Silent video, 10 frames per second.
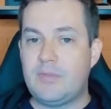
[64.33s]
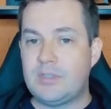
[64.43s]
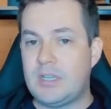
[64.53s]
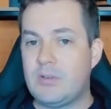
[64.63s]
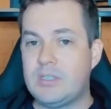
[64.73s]

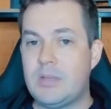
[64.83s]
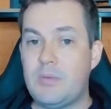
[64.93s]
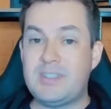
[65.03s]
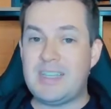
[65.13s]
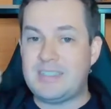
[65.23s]
você
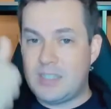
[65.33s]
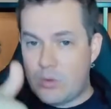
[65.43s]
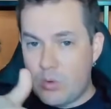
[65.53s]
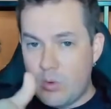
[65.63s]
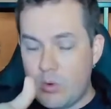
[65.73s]
concebeu, está
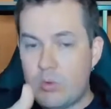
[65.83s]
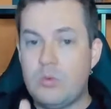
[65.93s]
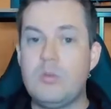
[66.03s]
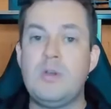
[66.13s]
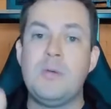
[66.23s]

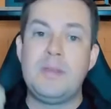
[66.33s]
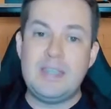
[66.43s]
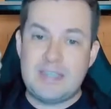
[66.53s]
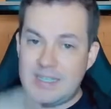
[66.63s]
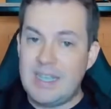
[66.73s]
seguro
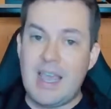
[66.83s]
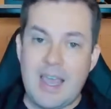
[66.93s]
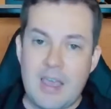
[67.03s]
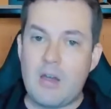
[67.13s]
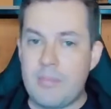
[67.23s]
e se
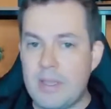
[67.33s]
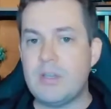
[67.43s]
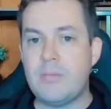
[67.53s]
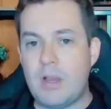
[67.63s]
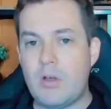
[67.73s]
é
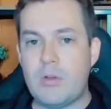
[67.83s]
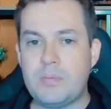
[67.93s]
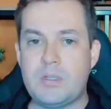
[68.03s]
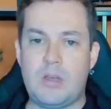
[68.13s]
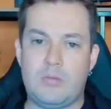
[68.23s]
realmente a melhor
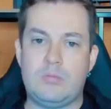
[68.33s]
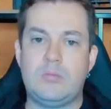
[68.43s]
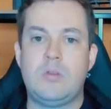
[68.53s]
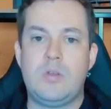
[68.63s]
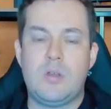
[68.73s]
opção.
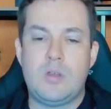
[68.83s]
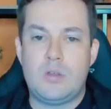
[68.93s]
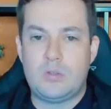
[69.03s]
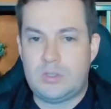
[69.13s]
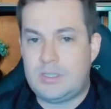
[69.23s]

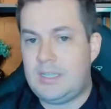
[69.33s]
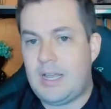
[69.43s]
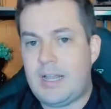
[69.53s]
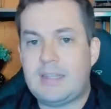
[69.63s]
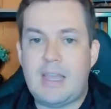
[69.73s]

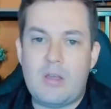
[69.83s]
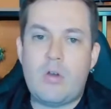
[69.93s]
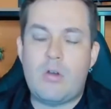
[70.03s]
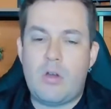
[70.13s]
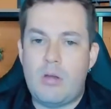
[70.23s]
Se ela está
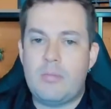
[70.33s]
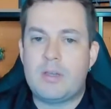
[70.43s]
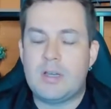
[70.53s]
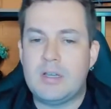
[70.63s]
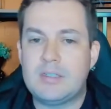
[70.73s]

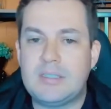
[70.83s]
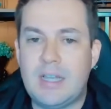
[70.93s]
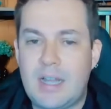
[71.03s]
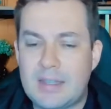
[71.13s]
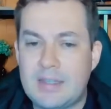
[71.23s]
econômica,
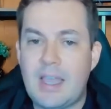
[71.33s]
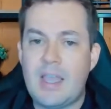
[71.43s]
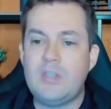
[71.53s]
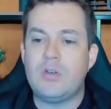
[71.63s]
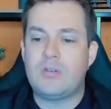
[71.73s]
se ela
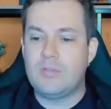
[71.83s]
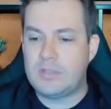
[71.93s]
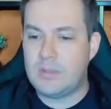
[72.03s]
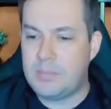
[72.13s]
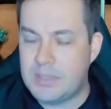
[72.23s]
atende ao que
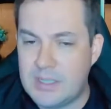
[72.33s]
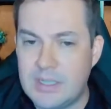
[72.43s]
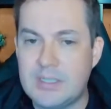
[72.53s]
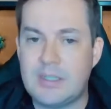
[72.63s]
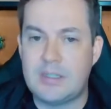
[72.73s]
você
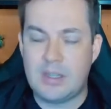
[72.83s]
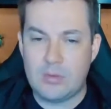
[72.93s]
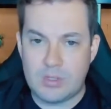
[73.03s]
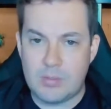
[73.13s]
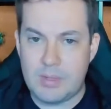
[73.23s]
precisa, se
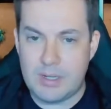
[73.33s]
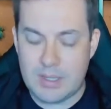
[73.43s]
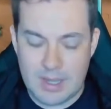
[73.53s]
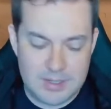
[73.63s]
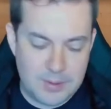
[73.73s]
tem
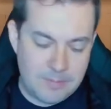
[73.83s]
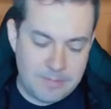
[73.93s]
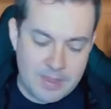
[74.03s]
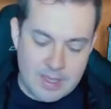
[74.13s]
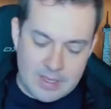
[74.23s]
usabilidade.
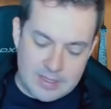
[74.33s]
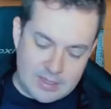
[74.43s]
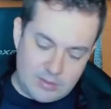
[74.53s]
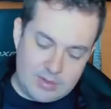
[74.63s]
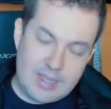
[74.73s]

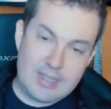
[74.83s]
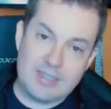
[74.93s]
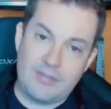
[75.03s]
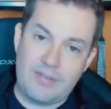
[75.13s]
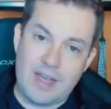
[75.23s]
Então,
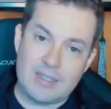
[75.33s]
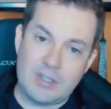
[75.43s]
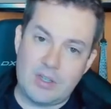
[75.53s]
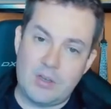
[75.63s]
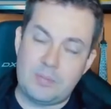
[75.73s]
nessa
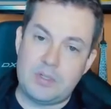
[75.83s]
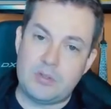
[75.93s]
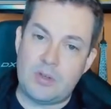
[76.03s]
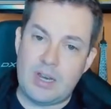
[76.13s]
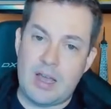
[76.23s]
fase, eu
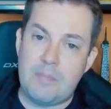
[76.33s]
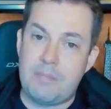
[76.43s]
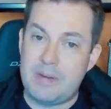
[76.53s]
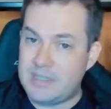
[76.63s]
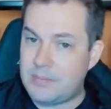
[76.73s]
preciso
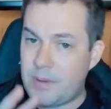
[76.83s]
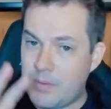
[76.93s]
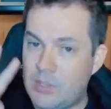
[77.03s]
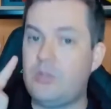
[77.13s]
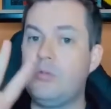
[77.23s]
olhar
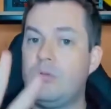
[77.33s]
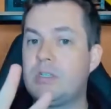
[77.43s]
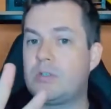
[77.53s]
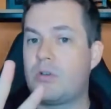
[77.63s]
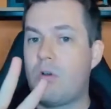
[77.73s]
principalmente
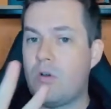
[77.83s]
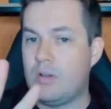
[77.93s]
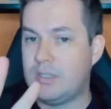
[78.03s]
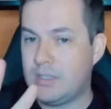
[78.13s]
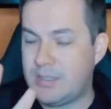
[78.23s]
duas
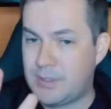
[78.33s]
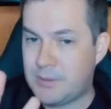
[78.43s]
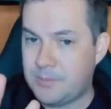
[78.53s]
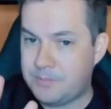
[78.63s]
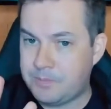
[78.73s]

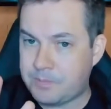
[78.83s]
coisas.